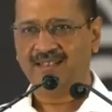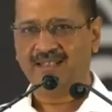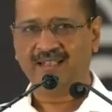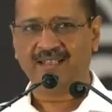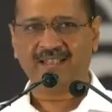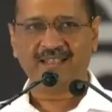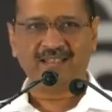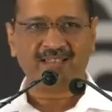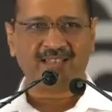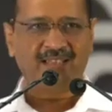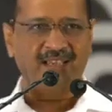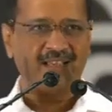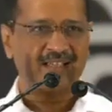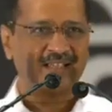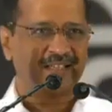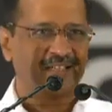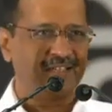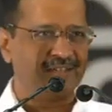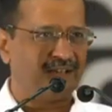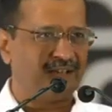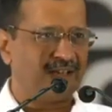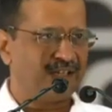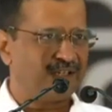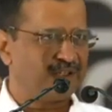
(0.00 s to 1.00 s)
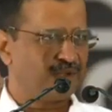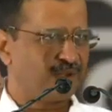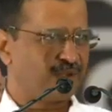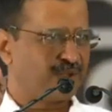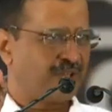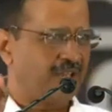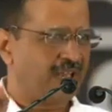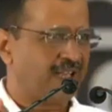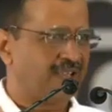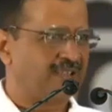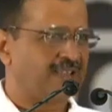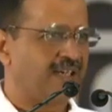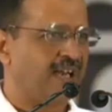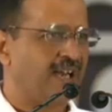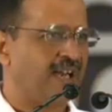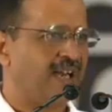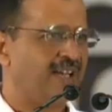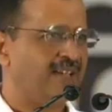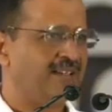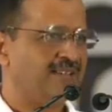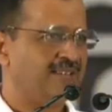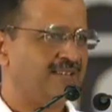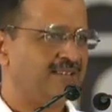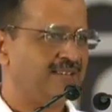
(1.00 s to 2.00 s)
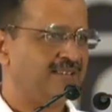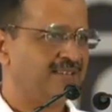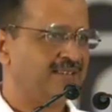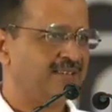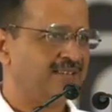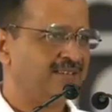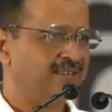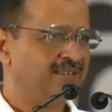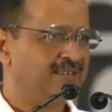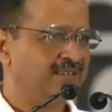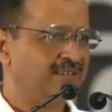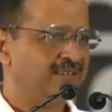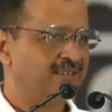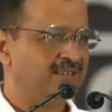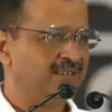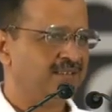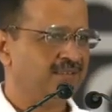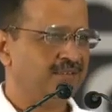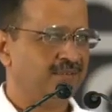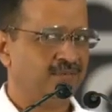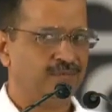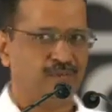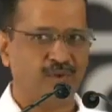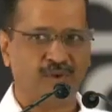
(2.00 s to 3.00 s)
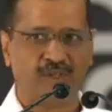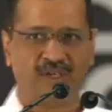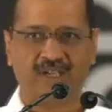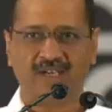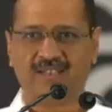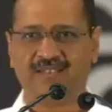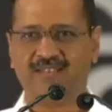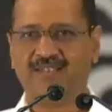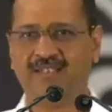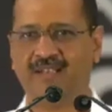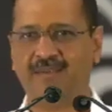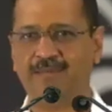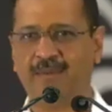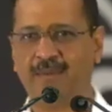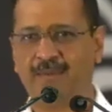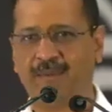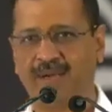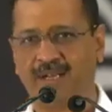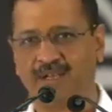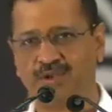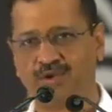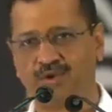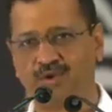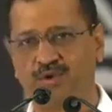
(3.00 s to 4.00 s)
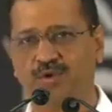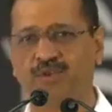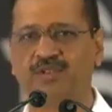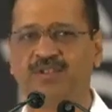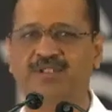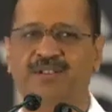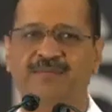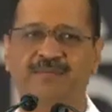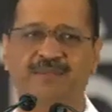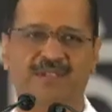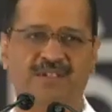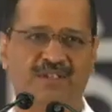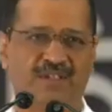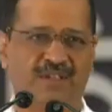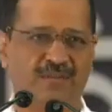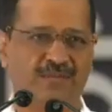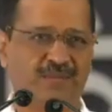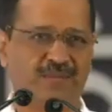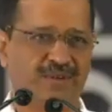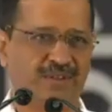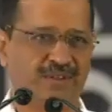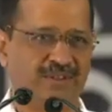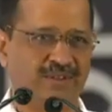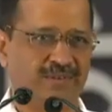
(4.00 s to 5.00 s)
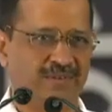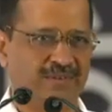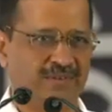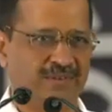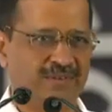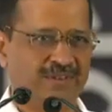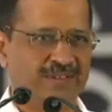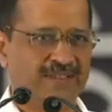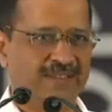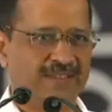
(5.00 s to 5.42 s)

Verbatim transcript: लेकिन केजरीवाल जो कहता है वो करता है मैं बड़ा सोच समझ के बोलता हूं